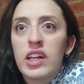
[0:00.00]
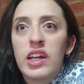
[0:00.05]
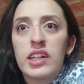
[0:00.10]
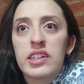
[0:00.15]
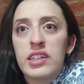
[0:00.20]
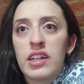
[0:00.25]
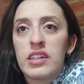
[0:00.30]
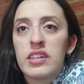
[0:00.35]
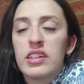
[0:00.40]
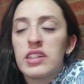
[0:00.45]

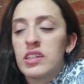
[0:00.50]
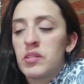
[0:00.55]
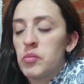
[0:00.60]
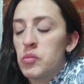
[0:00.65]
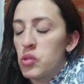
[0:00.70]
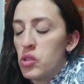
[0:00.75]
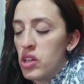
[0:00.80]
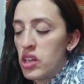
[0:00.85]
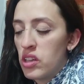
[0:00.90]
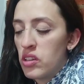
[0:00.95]
días antes de
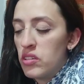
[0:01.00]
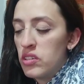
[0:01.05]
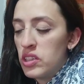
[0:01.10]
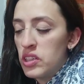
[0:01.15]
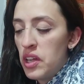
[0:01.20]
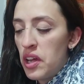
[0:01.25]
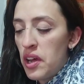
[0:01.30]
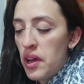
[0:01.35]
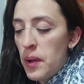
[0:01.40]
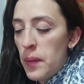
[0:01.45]
mudarnos
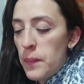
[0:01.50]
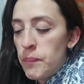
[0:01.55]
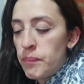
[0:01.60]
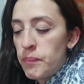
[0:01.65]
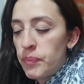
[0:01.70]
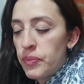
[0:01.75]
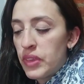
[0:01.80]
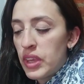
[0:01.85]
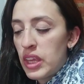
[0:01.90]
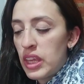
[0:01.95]

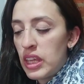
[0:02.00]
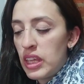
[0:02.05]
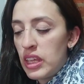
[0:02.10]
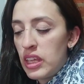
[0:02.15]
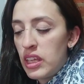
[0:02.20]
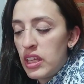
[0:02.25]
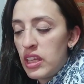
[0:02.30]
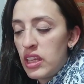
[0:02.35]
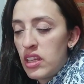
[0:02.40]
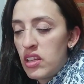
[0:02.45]

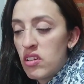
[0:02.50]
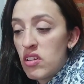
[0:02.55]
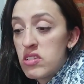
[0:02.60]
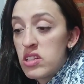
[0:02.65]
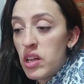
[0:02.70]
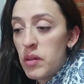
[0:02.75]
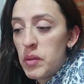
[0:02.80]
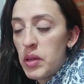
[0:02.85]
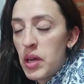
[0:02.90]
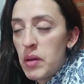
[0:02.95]
y no
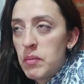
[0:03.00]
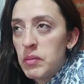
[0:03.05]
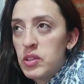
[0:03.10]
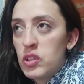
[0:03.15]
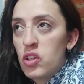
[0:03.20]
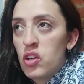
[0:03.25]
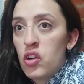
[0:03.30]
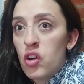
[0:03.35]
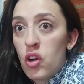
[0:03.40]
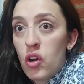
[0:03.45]

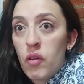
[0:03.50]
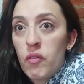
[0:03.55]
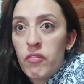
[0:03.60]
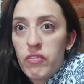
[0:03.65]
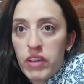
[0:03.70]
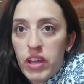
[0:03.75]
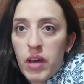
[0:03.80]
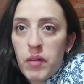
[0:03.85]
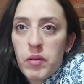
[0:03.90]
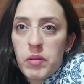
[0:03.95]
sabíamos o no
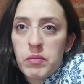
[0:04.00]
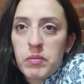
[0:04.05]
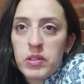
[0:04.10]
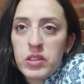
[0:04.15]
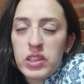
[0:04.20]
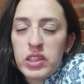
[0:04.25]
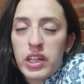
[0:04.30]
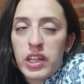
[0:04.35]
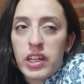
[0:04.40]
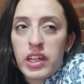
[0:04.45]

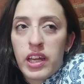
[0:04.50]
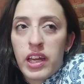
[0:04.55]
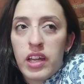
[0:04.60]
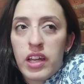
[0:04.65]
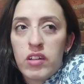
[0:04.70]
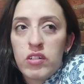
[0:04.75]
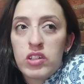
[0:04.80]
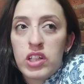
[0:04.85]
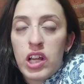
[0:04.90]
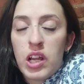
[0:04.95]
confiábamos en que
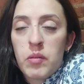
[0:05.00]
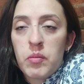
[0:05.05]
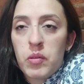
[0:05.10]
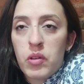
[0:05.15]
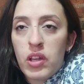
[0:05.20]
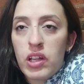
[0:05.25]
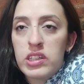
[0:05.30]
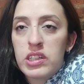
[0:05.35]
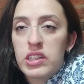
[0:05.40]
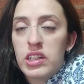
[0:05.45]
los de la
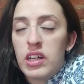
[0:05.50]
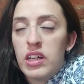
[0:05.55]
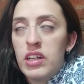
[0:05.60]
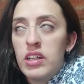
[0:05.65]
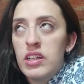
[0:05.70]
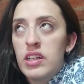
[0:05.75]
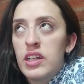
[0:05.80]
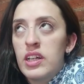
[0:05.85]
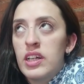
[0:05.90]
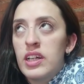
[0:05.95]
mudanza
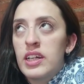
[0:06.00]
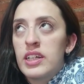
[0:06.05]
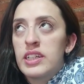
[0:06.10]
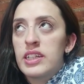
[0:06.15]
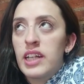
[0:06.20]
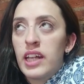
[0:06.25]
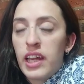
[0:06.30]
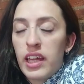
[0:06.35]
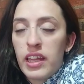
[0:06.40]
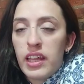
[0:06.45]

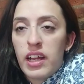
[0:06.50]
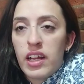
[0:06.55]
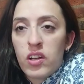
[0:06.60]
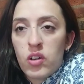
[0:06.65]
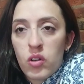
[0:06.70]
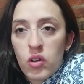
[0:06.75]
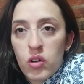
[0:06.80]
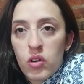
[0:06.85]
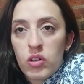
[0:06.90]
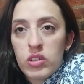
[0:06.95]
se quedaran
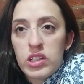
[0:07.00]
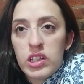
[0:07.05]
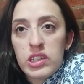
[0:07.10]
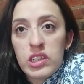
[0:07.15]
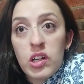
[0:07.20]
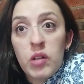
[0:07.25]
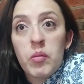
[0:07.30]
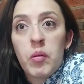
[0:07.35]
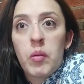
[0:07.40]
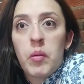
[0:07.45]
con cosas
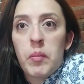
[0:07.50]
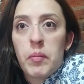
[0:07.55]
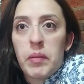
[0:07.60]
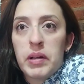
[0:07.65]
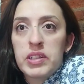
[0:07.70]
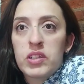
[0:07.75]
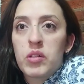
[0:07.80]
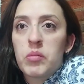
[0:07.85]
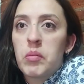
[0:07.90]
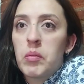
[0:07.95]
como me
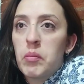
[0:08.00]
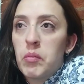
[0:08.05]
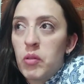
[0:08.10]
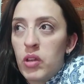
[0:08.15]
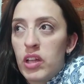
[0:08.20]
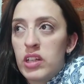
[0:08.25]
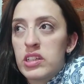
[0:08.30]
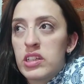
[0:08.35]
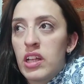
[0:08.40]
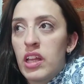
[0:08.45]
pasó en mi
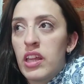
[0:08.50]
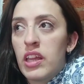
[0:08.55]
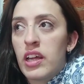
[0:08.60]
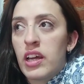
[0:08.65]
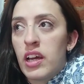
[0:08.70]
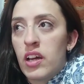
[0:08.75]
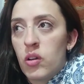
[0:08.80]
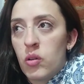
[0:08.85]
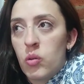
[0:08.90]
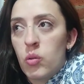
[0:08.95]
mudanza de
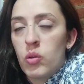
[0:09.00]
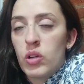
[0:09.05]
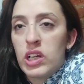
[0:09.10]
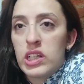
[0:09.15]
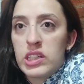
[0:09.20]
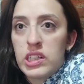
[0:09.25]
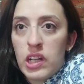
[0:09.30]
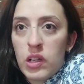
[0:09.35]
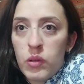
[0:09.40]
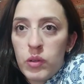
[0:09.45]
Cancún
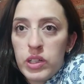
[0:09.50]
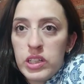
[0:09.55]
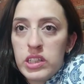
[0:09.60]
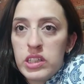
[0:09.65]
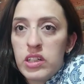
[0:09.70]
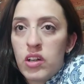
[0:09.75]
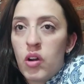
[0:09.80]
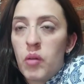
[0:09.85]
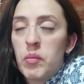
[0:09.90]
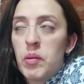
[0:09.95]
a San
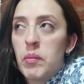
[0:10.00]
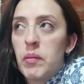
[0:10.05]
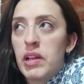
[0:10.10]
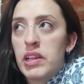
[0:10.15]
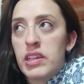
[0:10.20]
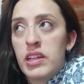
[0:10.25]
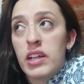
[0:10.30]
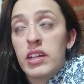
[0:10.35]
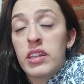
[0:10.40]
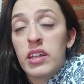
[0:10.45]
Luis, o me
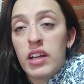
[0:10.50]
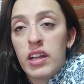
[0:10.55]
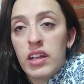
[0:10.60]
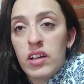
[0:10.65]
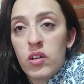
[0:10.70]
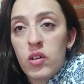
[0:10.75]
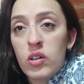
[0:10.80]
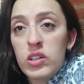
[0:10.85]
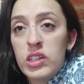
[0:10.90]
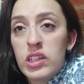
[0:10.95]

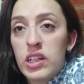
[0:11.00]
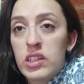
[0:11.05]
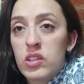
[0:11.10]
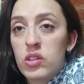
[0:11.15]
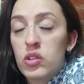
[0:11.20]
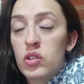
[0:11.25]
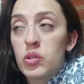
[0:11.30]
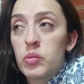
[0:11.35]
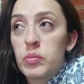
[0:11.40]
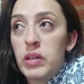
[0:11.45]
maltrataran cosas,
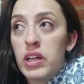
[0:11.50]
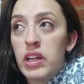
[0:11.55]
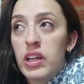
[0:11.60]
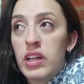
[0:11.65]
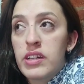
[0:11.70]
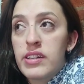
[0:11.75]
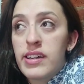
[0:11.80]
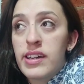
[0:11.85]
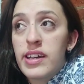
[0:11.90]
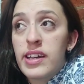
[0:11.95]
o
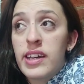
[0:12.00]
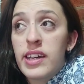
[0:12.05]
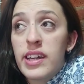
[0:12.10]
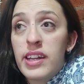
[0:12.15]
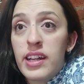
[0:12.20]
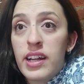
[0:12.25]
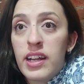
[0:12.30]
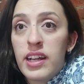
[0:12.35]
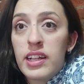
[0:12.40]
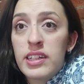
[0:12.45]
supieran que
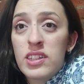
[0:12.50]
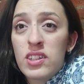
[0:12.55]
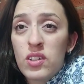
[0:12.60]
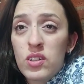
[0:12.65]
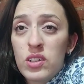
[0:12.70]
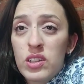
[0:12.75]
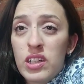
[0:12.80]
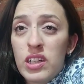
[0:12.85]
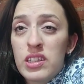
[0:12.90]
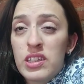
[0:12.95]
eran las
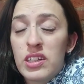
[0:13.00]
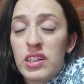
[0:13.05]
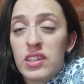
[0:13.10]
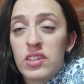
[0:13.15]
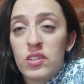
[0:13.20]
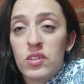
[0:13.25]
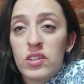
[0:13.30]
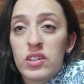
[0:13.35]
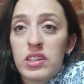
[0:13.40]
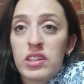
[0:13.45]
cosas y
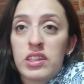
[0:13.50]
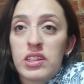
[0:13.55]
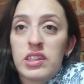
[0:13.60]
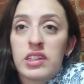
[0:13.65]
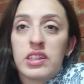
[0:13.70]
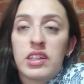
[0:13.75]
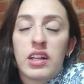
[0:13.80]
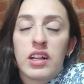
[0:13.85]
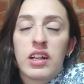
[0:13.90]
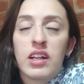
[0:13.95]
entonces
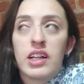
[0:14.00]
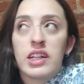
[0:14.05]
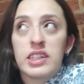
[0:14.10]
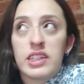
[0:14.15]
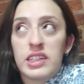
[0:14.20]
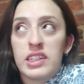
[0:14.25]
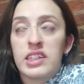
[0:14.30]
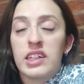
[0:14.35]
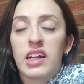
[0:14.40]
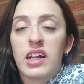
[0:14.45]

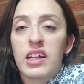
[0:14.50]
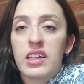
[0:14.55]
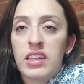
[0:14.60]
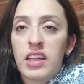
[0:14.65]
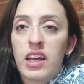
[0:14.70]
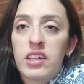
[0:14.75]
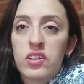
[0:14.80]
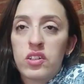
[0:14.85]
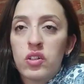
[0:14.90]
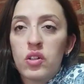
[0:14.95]
les hicieran
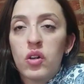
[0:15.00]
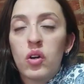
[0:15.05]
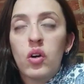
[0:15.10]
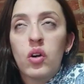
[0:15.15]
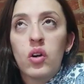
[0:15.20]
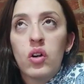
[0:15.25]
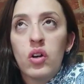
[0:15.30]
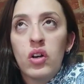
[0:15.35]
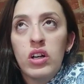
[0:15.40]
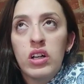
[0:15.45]
daño
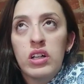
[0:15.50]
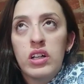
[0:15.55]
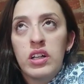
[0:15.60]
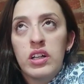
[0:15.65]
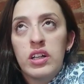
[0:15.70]
o